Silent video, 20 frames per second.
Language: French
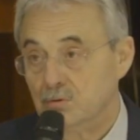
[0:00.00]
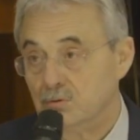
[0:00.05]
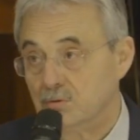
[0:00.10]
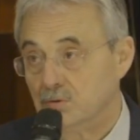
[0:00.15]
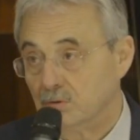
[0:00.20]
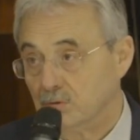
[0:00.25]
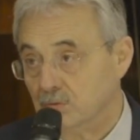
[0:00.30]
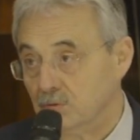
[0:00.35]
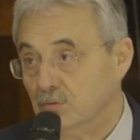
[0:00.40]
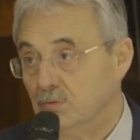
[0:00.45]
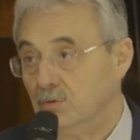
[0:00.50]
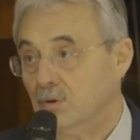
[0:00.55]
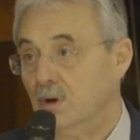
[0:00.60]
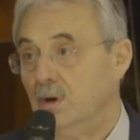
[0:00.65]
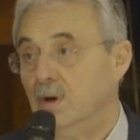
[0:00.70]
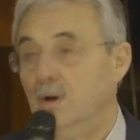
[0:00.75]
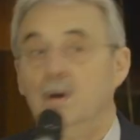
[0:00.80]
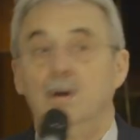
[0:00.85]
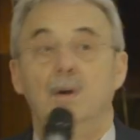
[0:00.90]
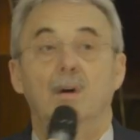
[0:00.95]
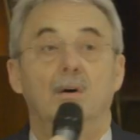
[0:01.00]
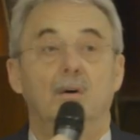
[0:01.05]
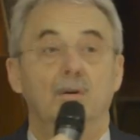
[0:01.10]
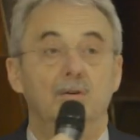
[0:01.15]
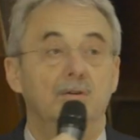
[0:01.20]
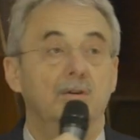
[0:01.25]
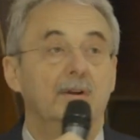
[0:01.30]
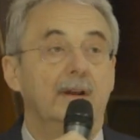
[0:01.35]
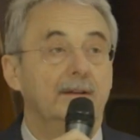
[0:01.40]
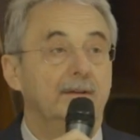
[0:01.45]
surtout
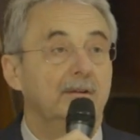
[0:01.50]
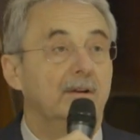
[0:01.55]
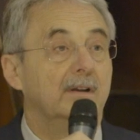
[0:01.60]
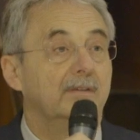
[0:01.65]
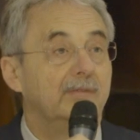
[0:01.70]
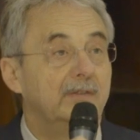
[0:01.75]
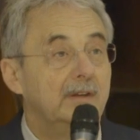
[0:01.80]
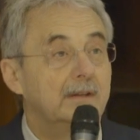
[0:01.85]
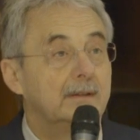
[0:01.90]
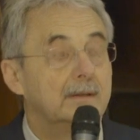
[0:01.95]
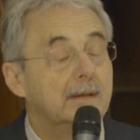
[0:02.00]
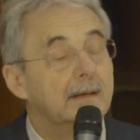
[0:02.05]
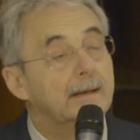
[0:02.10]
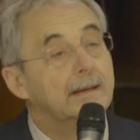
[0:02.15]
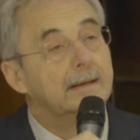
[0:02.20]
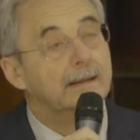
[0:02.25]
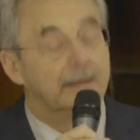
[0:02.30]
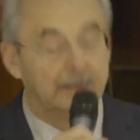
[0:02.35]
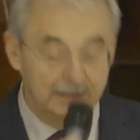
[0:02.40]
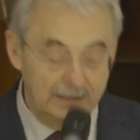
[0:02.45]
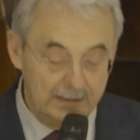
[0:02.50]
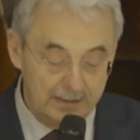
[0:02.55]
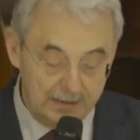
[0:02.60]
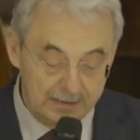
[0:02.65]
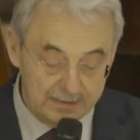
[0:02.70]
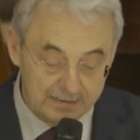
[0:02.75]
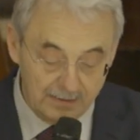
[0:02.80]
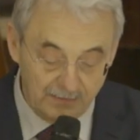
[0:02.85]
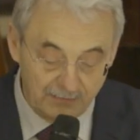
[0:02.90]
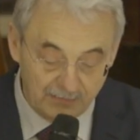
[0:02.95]
au-delà de la FIT, des
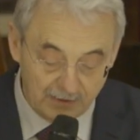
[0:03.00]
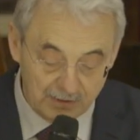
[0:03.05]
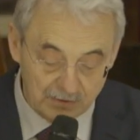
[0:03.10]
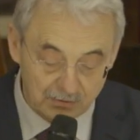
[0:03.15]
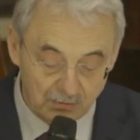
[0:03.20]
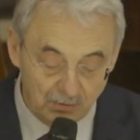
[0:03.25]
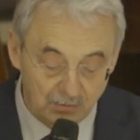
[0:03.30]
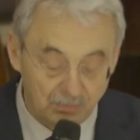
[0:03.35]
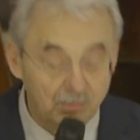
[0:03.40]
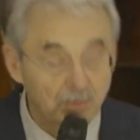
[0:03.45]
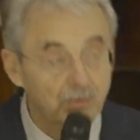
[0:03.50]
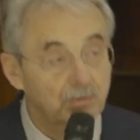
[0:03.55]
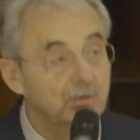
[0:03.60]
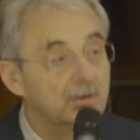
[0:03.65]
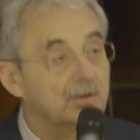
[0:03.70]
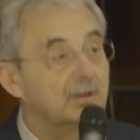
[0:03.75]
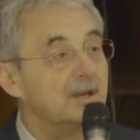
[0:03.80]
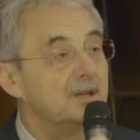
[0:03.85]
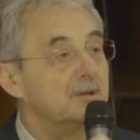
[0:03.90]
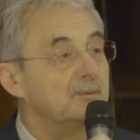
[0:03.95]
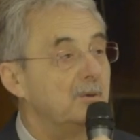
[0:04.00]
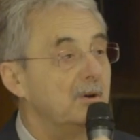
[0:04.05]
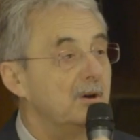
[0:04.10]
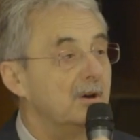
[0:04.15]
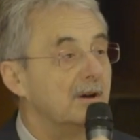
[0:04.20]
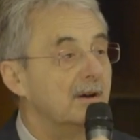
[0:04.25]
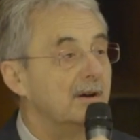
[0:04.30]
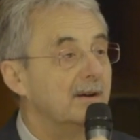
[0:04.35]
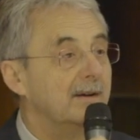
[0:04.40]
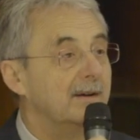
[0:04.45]
infrastructures de
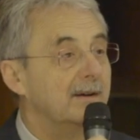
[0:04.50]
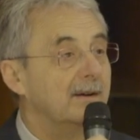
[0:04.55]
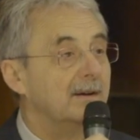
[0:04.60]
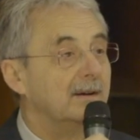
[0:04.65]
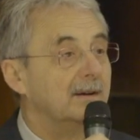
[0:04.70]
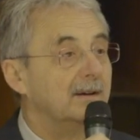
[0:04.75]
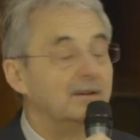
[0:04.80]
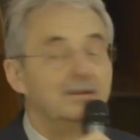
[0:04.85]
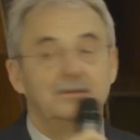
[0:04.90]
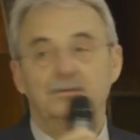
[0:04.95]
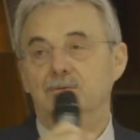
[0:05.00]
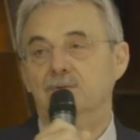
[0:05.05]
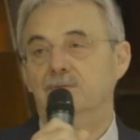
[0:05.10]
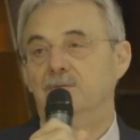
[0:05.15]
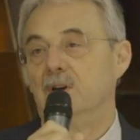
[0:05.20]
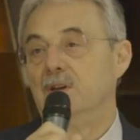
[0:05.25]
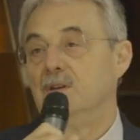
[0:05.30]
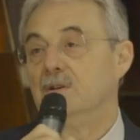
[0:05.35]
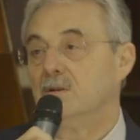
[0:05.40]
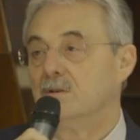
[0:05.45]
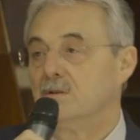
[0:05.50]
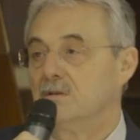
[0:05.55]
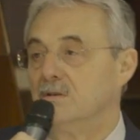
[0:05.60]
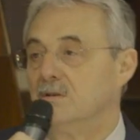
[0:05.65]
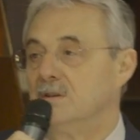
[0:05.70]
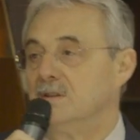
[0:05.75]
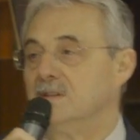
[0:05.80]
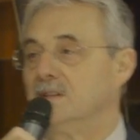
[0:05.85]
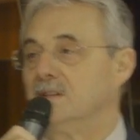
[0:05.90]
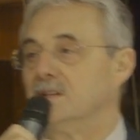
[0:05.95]
transport. Nous voyons que
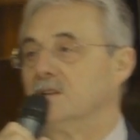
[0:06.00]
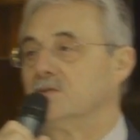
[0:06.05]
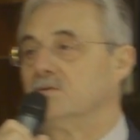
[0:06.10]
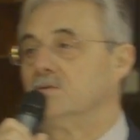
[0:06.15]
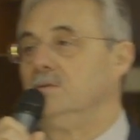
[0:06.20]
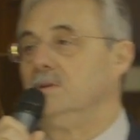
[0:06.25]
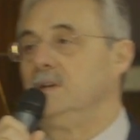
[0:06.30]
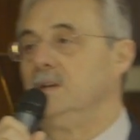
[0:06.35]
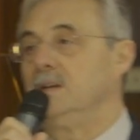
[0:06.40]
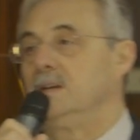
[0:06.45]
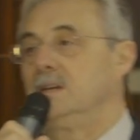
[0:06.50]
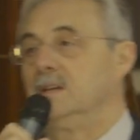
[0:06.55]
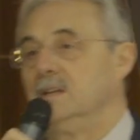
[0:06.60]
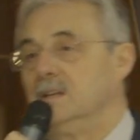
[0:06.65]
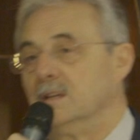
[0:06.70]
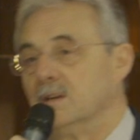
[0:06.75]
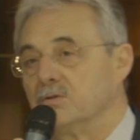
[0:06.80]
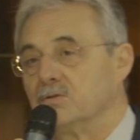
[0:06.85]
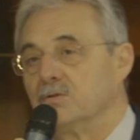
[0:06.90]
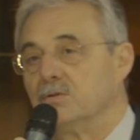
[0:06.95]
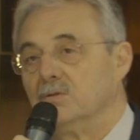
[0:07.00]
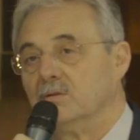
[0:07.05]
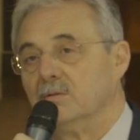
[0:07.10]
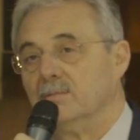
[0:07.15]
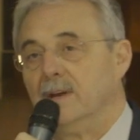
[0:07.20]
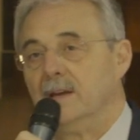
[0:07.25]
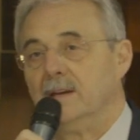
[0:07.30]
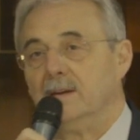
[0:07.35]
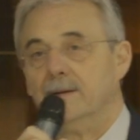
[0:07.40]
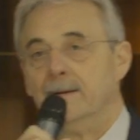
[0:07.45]
les États-Unis, qui dans ce
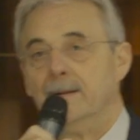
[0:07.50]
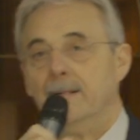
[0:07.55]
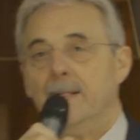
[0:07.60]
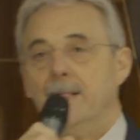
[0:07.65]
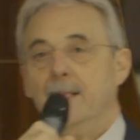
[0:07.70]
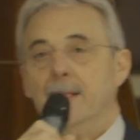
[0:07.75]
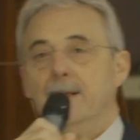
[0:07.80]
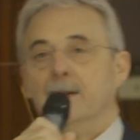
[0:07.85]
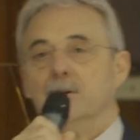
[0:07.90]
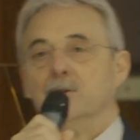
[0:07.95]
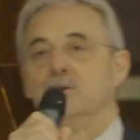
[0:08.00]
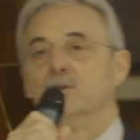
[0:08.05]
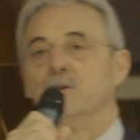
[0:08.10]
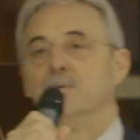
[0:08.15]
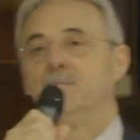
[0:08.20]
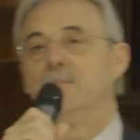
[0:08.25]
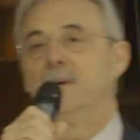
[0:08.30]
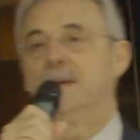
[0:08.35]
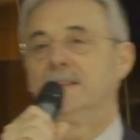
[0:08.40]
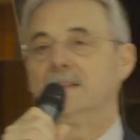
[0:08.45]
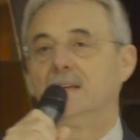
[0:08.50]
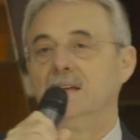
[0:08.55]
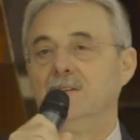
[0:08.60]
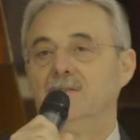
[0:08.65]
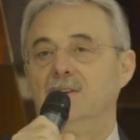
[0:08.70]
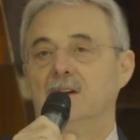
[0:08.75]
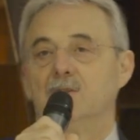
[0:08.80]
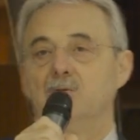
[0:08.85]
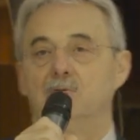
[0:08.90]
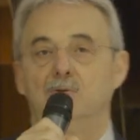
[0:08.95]
domaine ne sont pas très
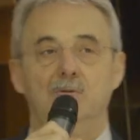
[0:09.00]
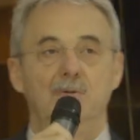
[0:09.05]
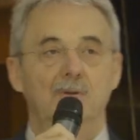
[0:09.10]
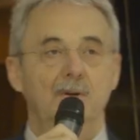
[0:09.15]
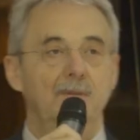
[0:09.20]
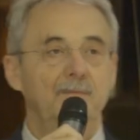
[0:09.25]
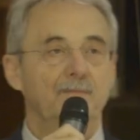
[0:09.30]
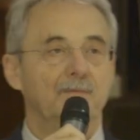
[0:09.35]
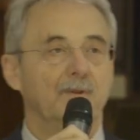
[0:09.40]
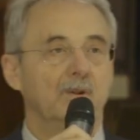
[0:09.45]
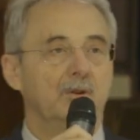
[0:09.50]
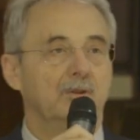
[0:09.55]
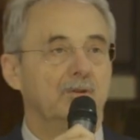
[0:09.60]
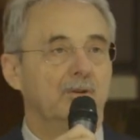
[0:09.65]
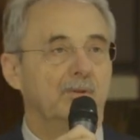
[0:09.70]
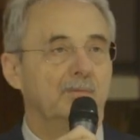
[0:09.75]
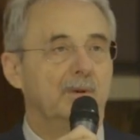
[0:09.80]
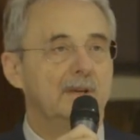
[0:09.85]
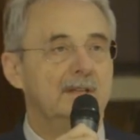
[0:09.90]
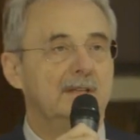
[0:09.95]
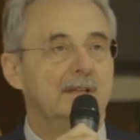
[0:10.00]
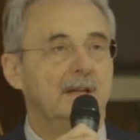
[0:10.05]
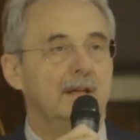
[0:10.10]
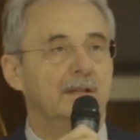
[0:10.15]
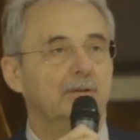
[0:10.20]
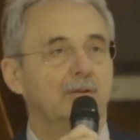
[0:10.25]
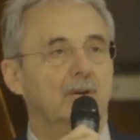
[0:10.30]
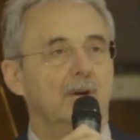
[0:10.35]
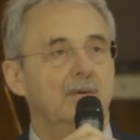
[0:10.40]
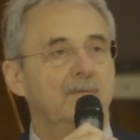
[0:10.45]
vertueux, le président
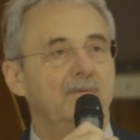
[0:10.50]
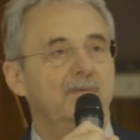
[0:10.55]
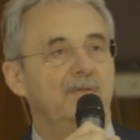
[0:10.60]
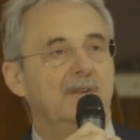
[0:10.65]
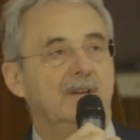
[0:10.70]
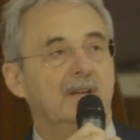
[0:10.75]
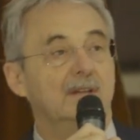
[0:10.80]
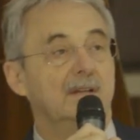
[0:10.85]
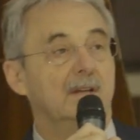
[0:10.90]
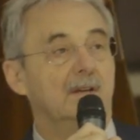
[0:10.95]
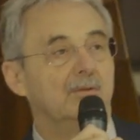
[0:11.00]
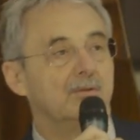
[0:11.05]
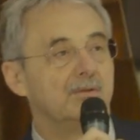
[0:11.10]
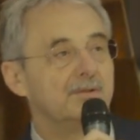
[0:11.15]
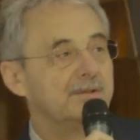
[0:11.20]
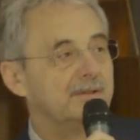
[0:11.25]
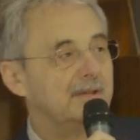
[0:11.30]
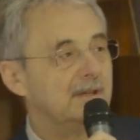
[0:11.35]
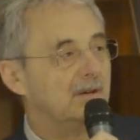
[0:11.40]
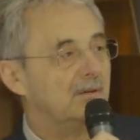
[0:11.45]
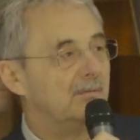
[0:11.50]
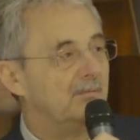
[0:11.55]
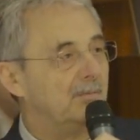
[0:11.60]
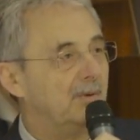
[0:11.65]
Trump vient d'annoncer un